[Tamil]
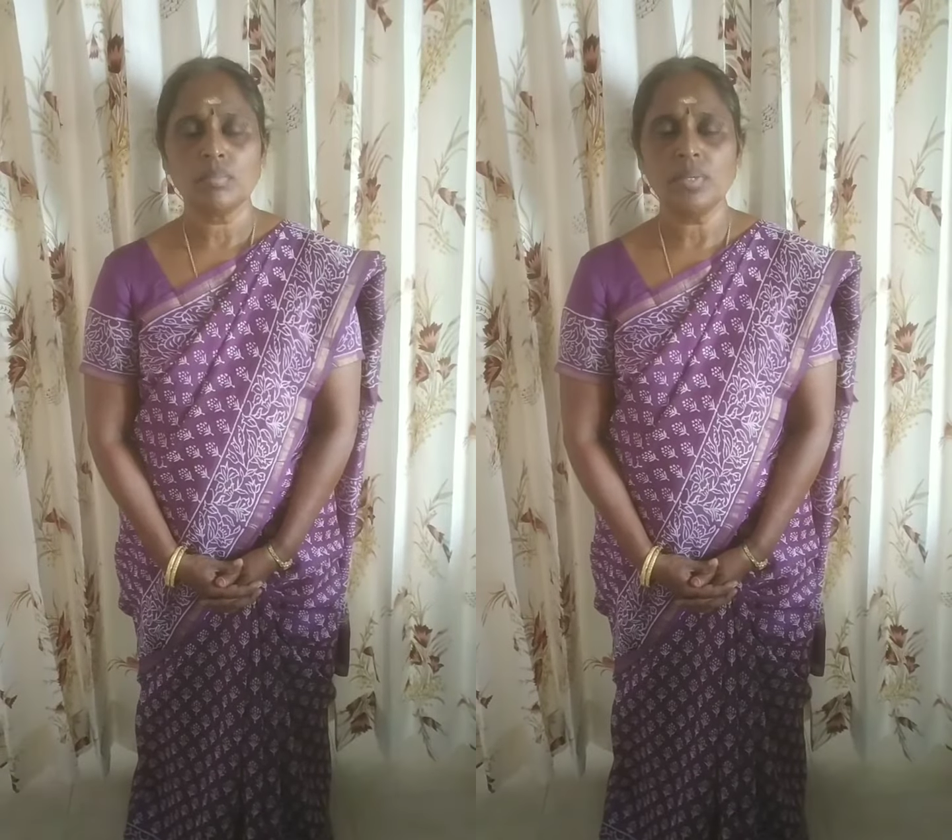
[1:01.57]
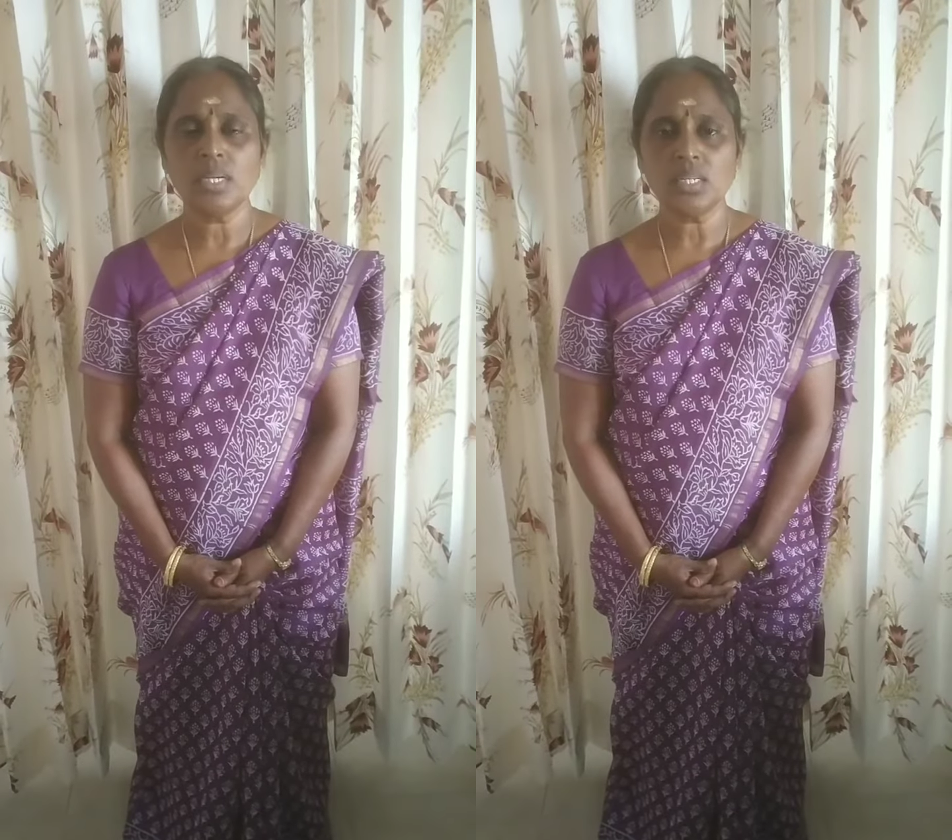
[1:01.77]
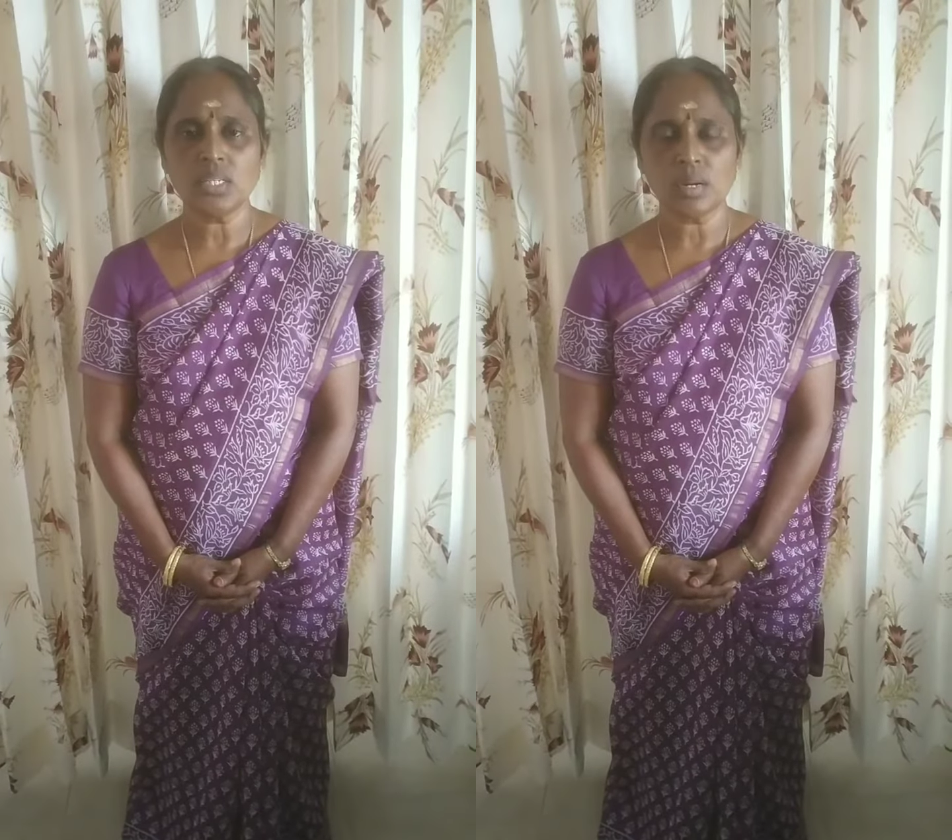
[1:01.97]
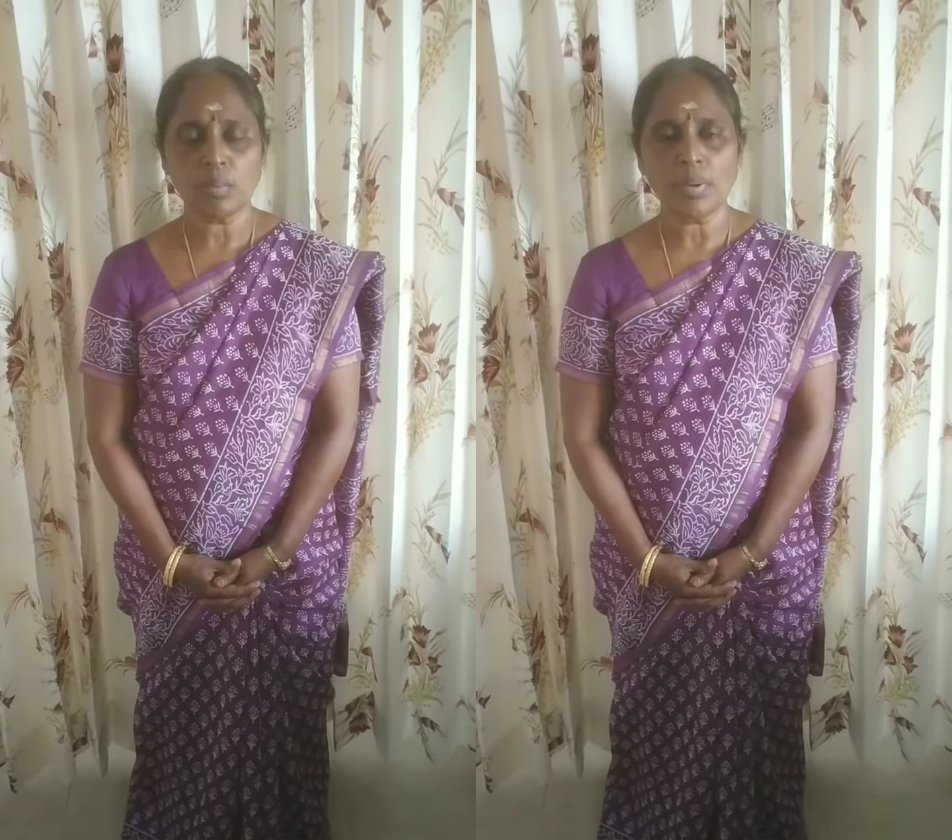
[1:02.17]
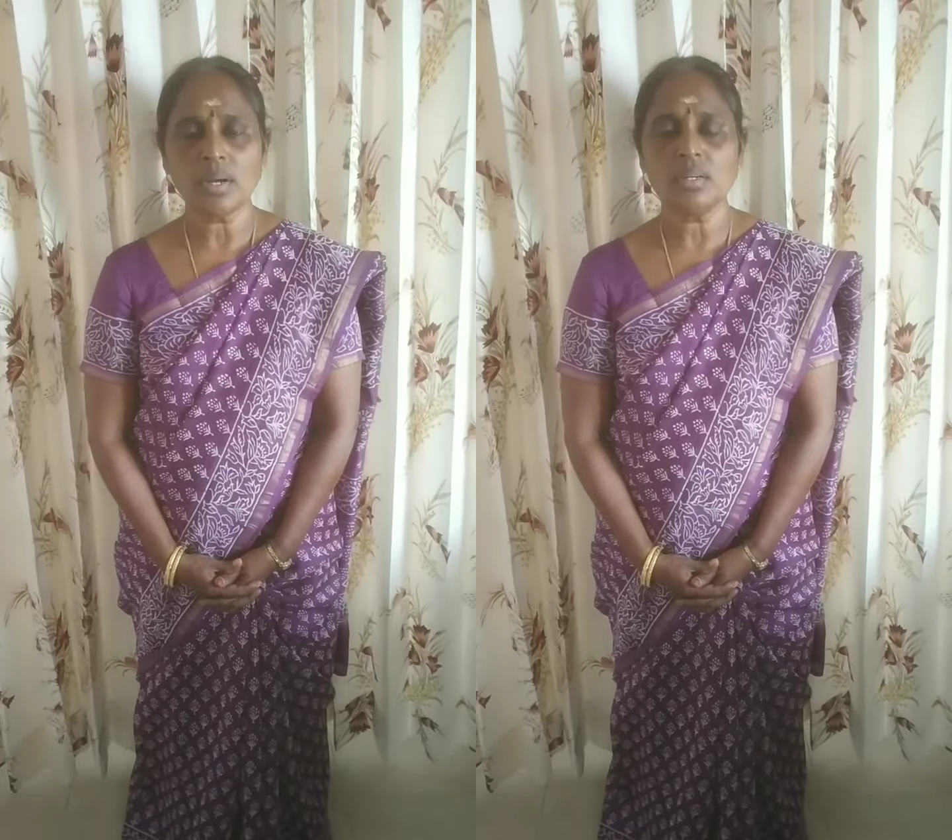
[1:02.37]
மிகச்
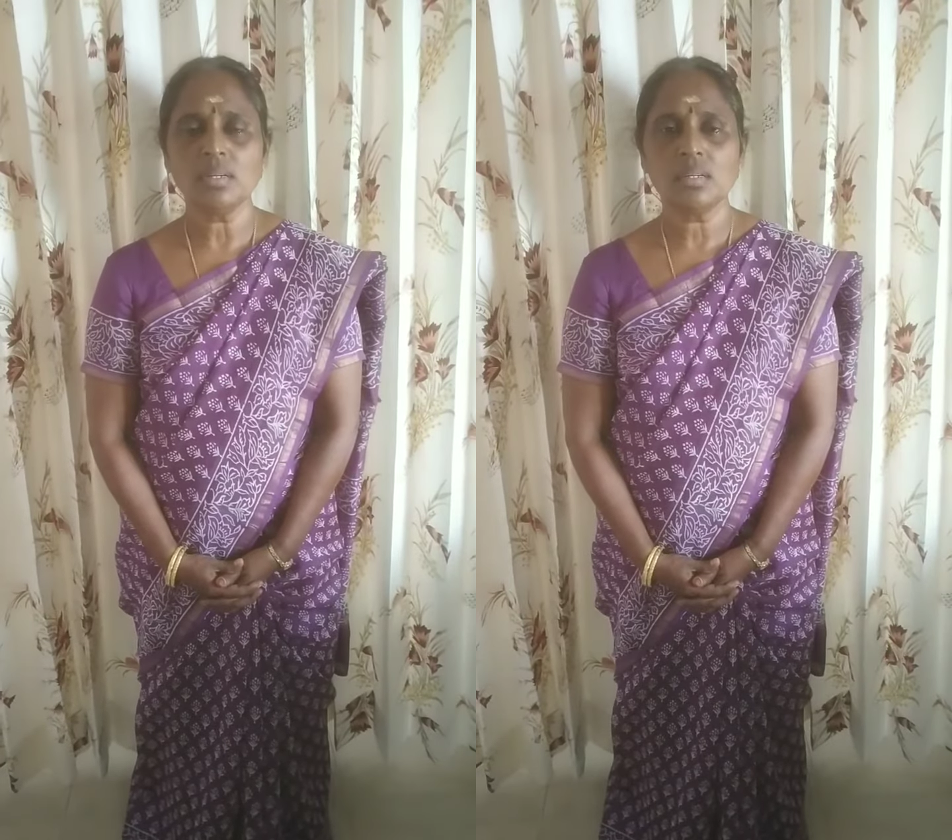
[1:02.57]
சிறப்பாக